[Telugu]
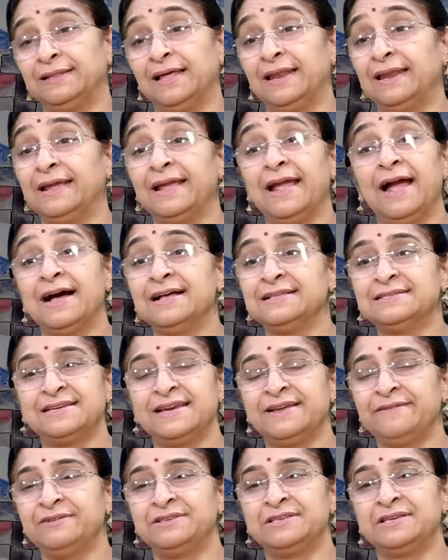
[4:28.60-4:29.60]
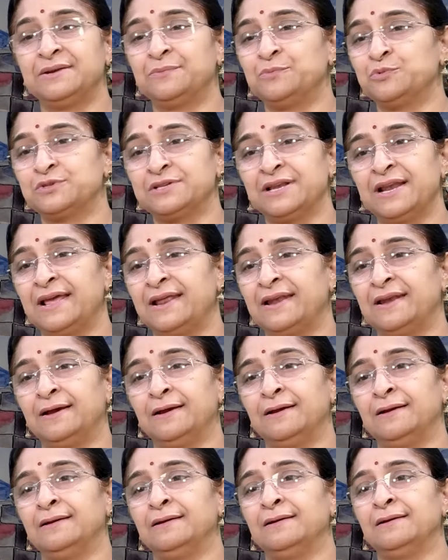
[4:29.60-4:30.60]
తనకి ఆశ్రయం ఇచ్చిన ముసలాయన
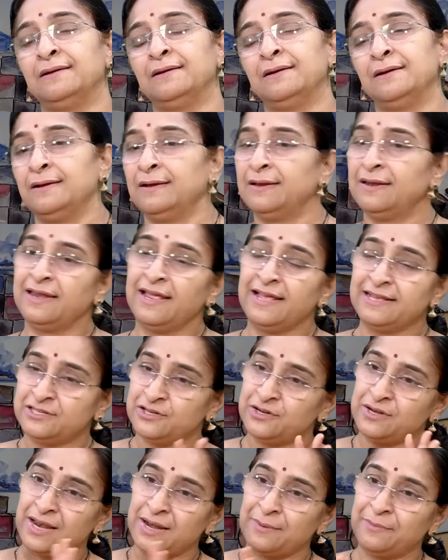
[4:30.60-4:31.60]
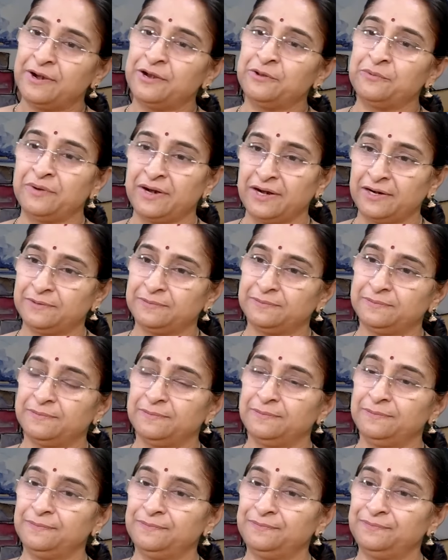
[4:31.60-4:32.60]
లేచి నిలబడి ఉన్నాడు
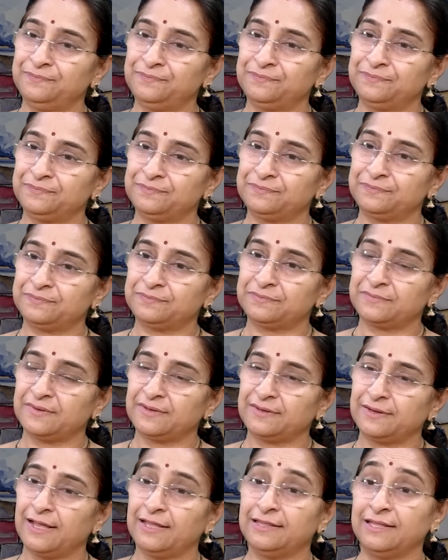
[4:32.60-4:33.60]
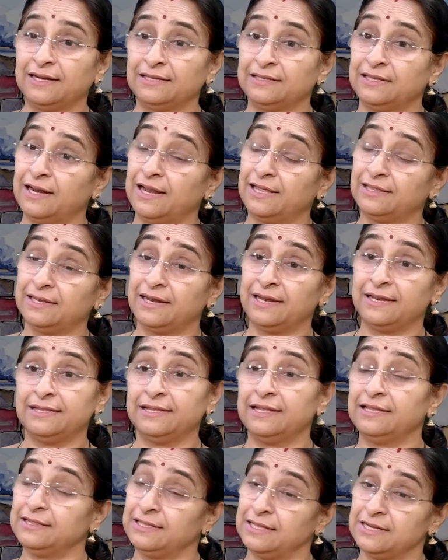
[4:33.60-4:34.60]
అది అర్ధరాత్రి
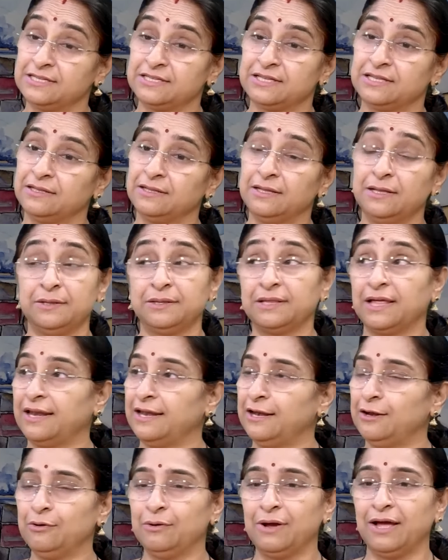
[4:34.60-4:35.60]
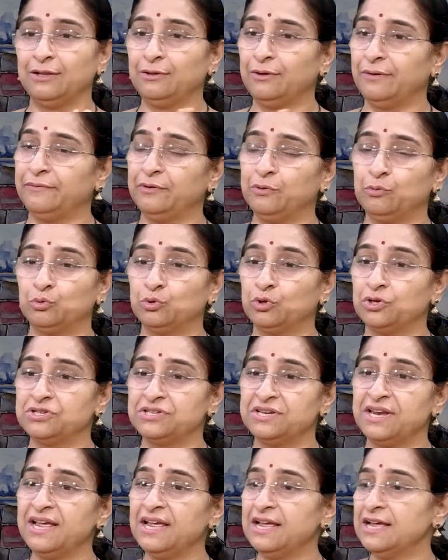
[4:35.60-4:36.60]
అయిందని తెలిసింది తన ఇల్లు కాదు అవి
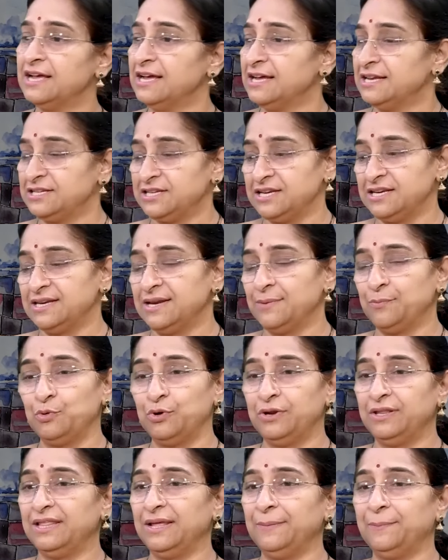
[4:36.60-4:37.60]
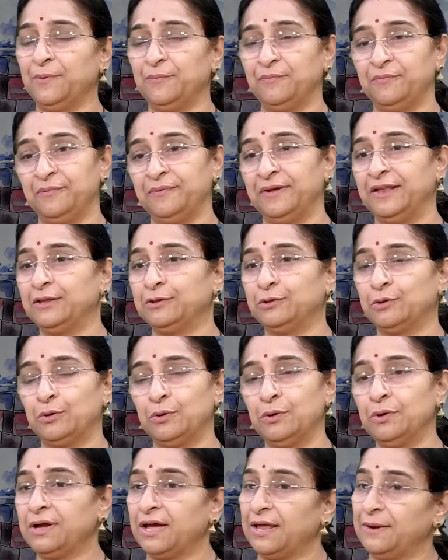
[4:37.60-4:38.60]
గుర్తొచ్చినాయి చిన్న బుడ్డి దీపపు
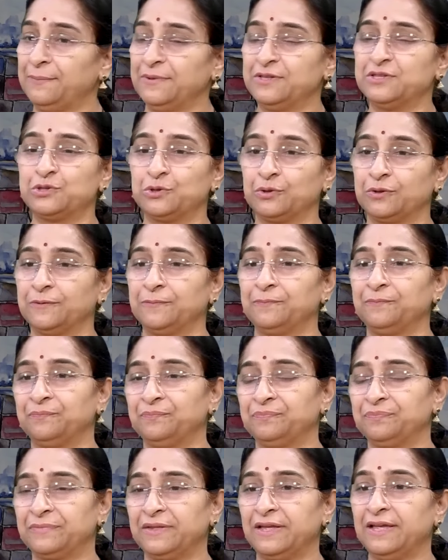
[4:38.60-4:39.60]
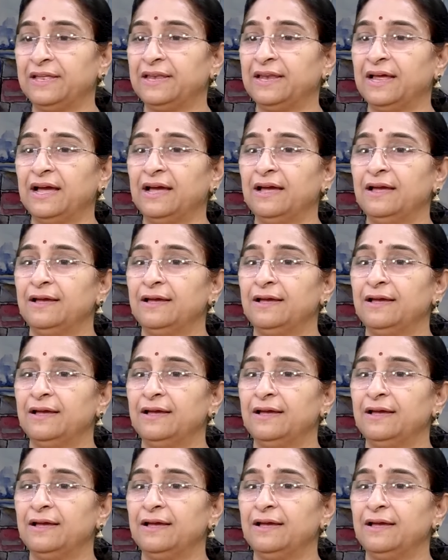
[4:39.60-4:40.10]
వెలుతురులో కనిపిస్తోంది ఈయన